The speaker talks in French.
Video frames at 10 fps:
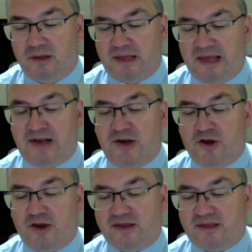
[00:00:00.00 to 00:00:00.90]
Elle
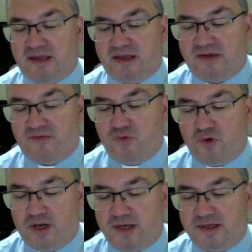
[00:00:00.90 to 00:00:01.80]
leur était
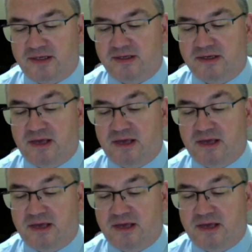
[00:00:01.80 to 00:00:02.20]
voilée,